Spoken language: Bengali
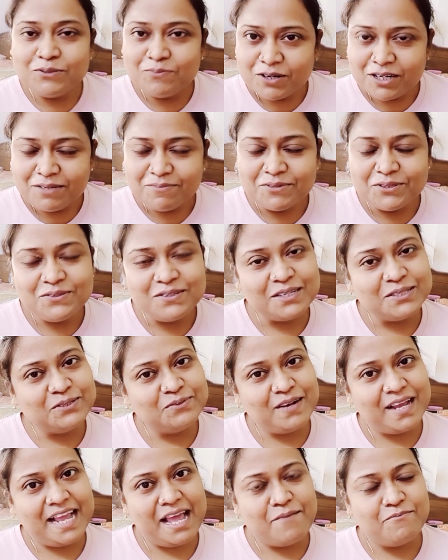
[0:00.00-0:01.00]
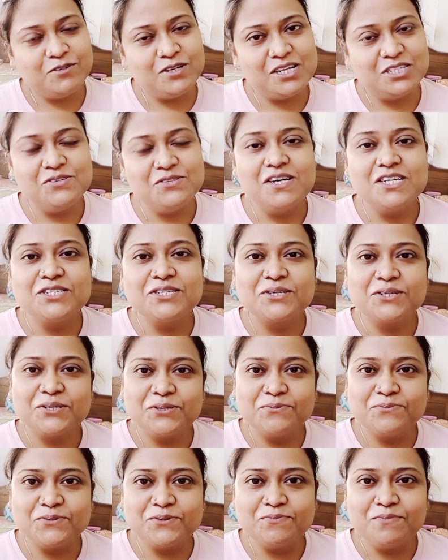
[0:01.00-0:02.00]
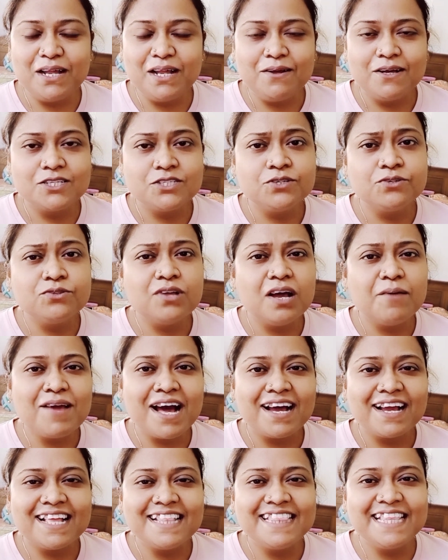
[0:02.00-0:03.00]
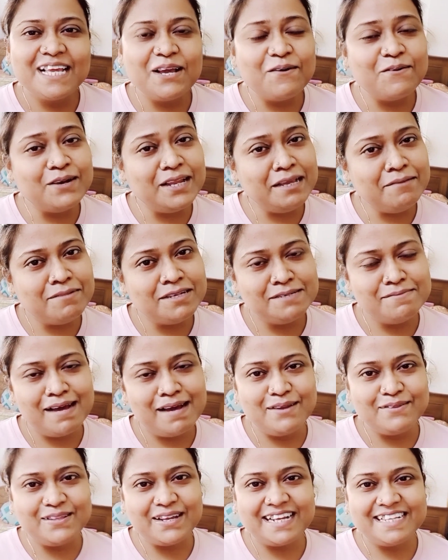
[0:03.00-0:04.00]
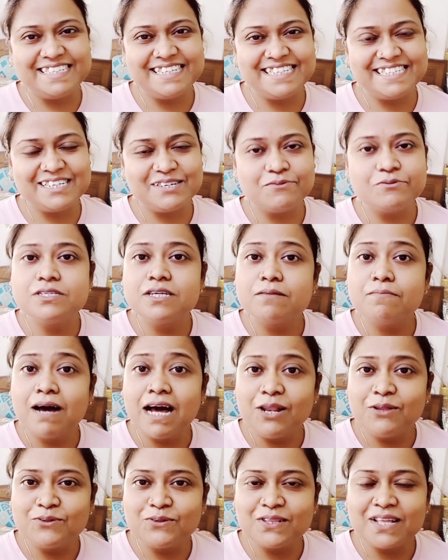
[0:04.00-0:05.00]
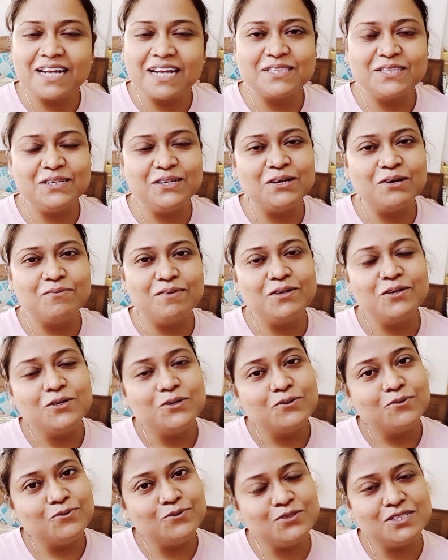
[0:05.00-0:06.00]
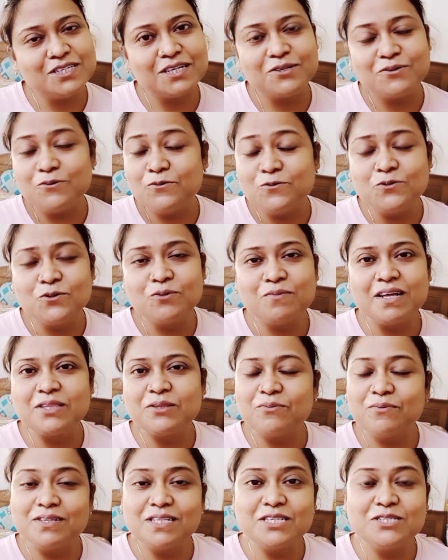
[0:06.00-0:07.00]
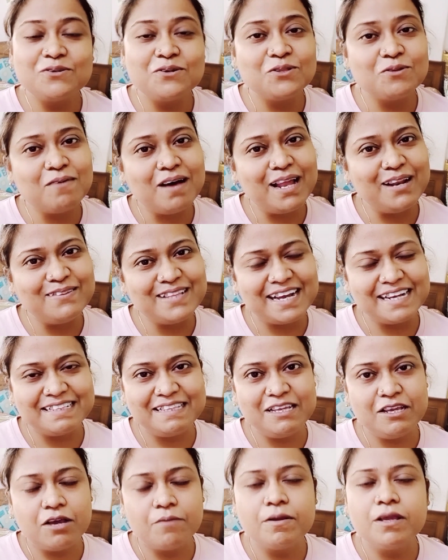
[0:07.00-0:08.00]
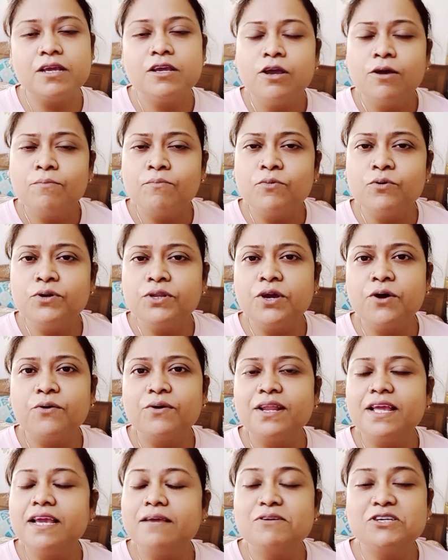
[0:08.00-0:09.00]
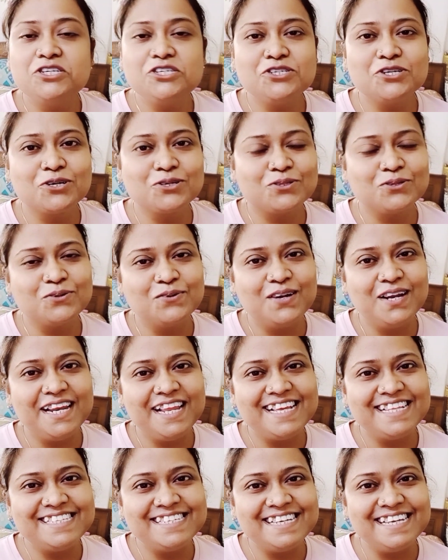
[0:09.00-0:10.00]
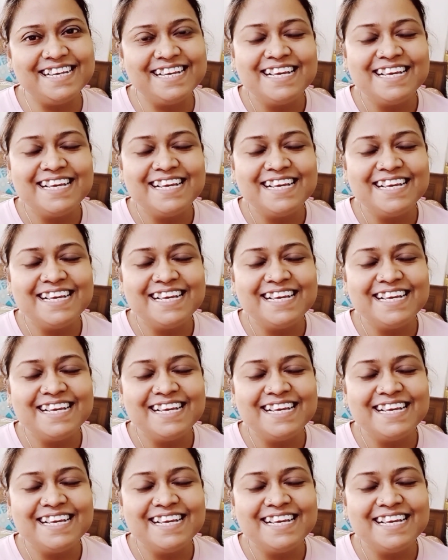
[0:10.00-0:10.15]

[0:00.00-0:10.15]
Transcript: মর্নিং বন্ধুরা তোমরা কেমন আছো আশা করি খুব খুব ভালো আছো তো আমি আগের থেকে অনেক বেশি ভালো থাকার চেষ্টা করছি আর ভালো তো থাকতেই হবে উৎসাহ গৌতম আর তোমাদের জন্য তো ভালো থাকতেই হবে মনকে অনেক বেশি শক্ত করে নিয়েছি